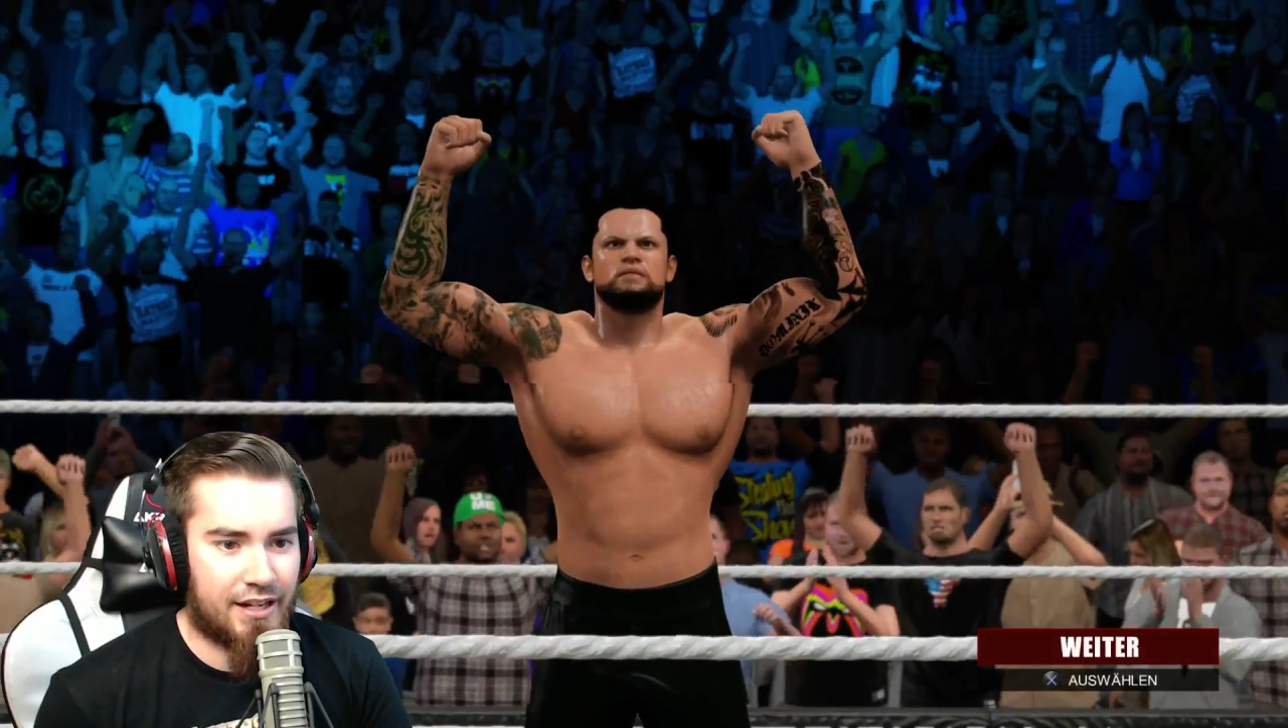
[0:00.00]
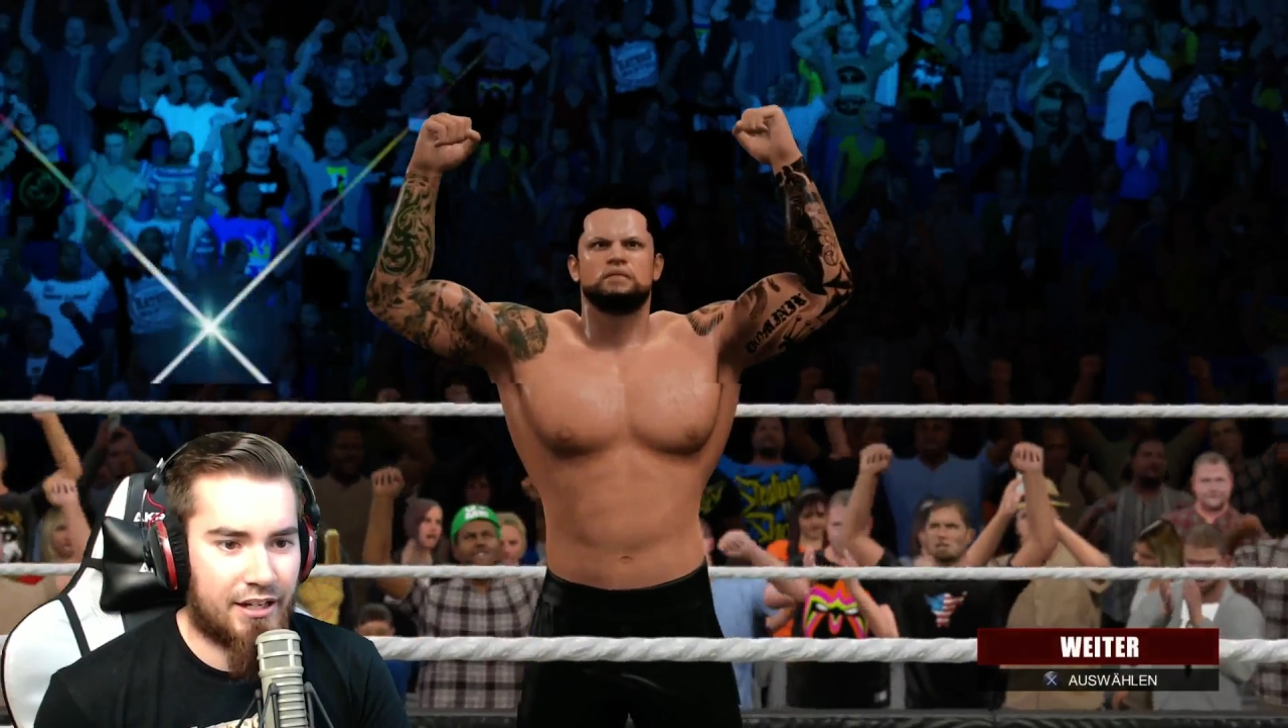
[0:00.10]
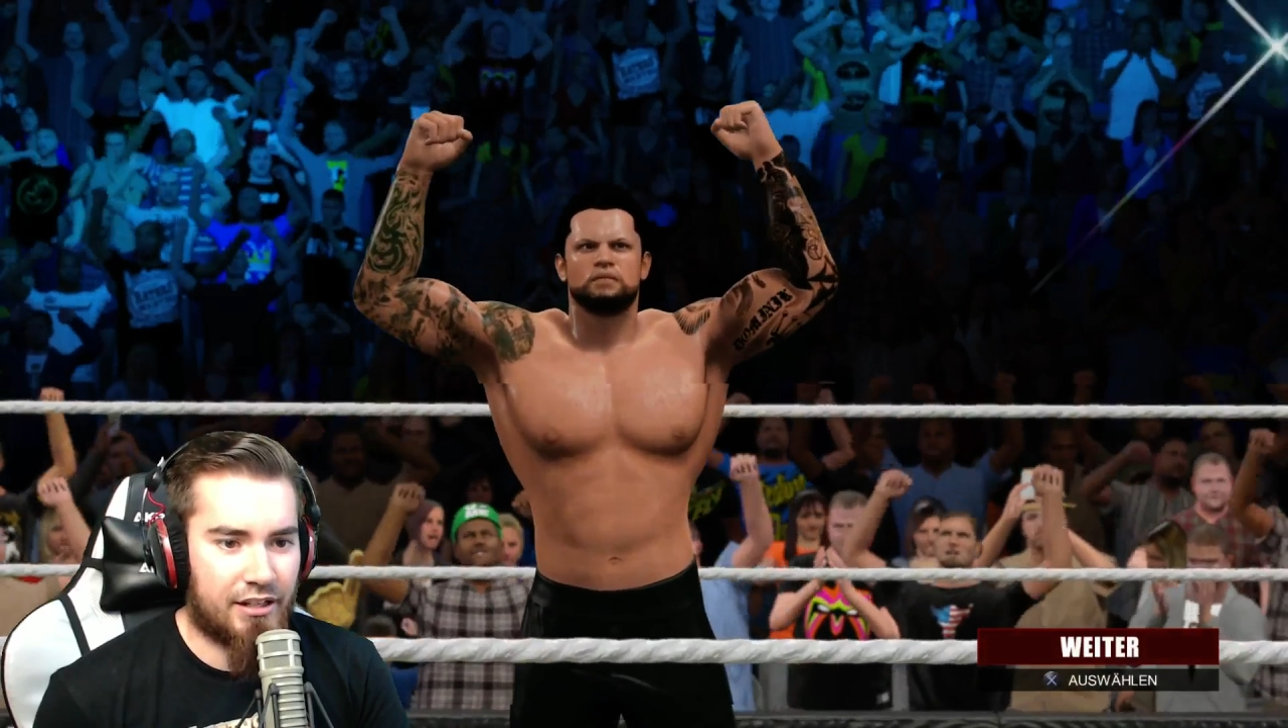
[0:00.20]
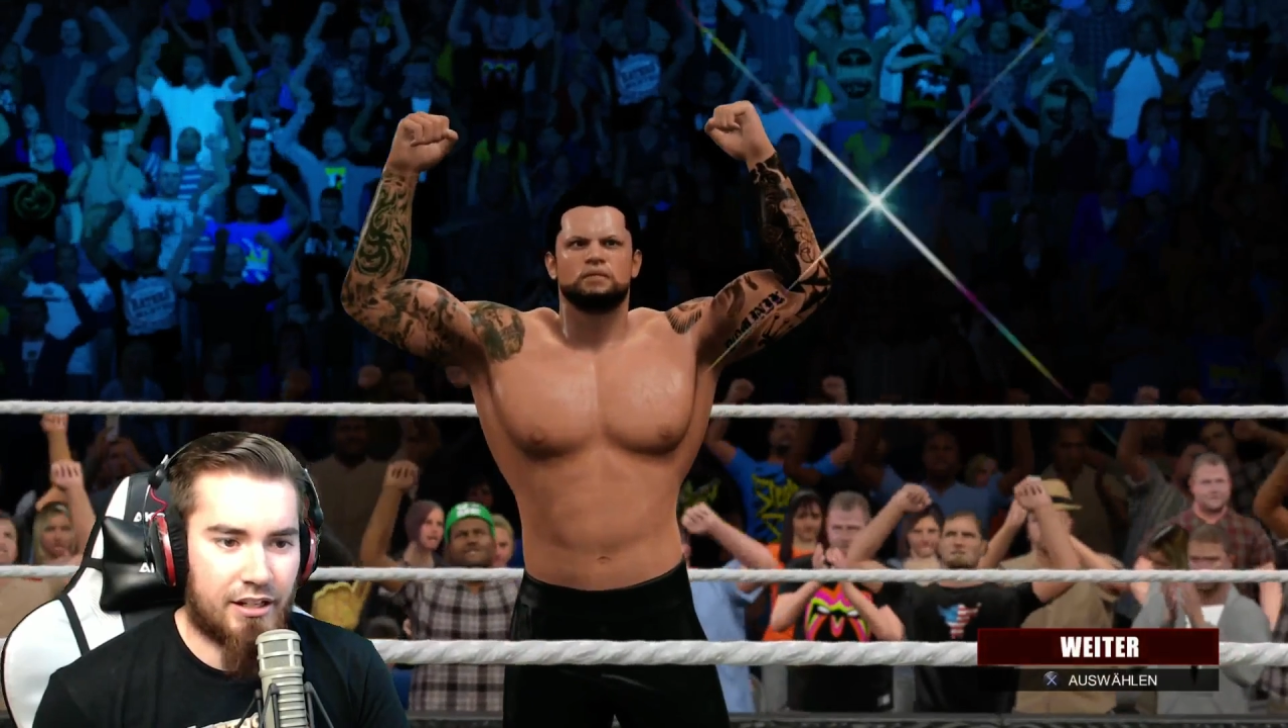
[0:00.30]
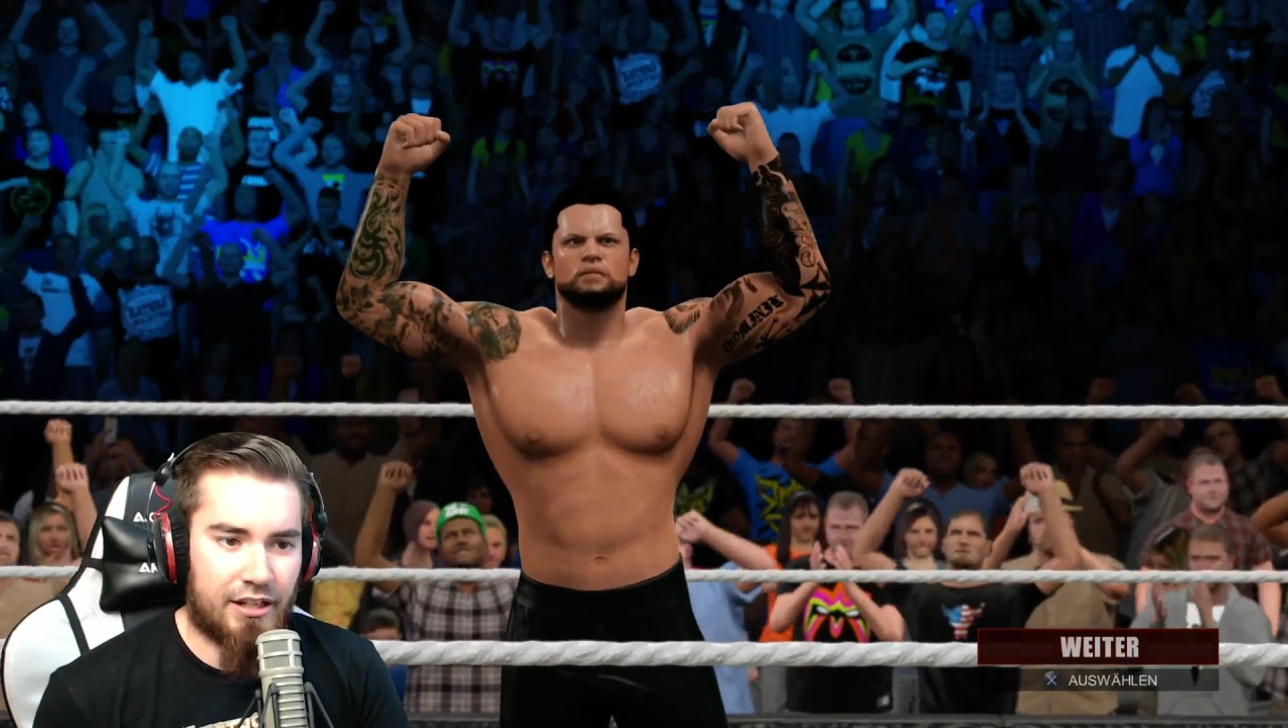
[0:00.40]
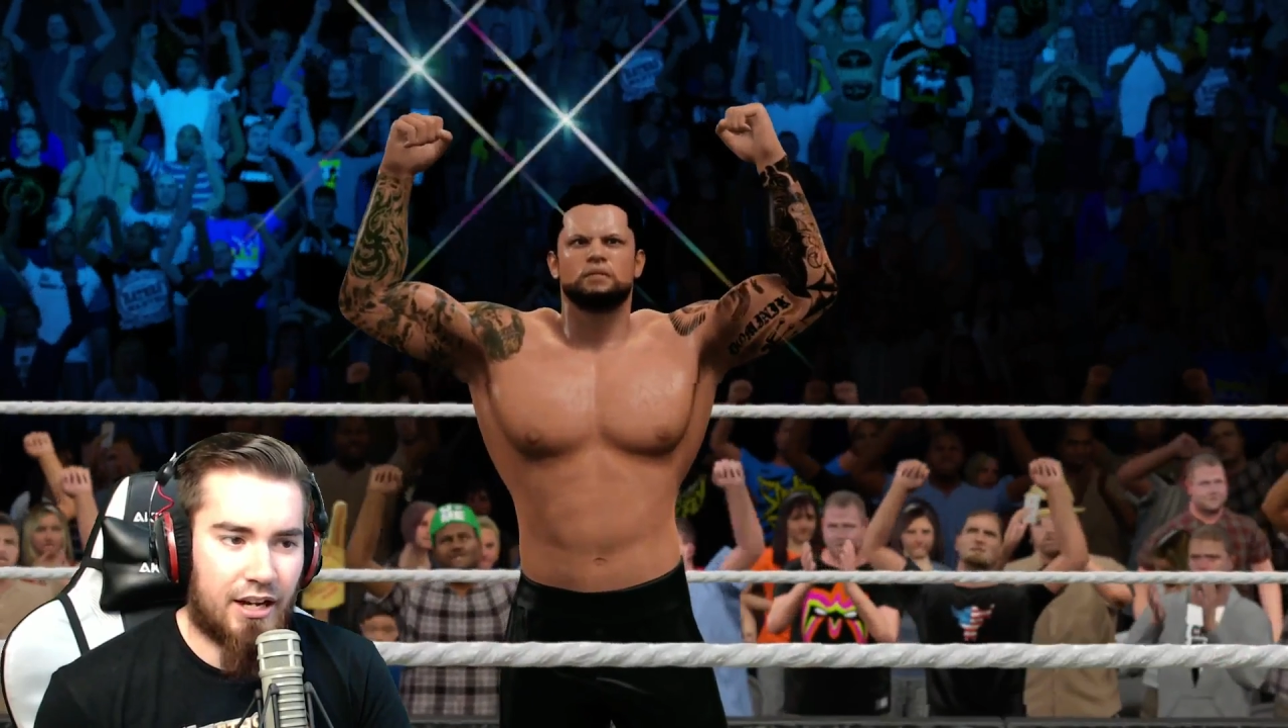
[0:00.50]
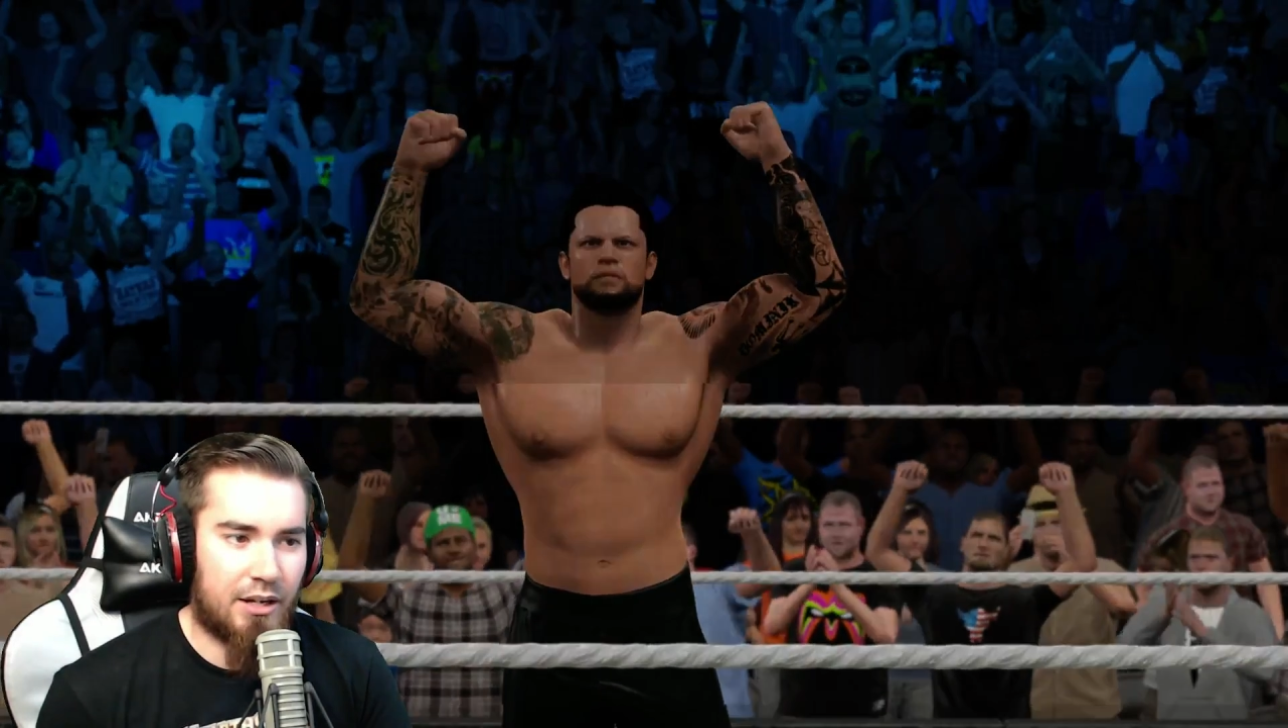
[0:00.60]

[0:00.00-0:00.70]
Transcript: Keine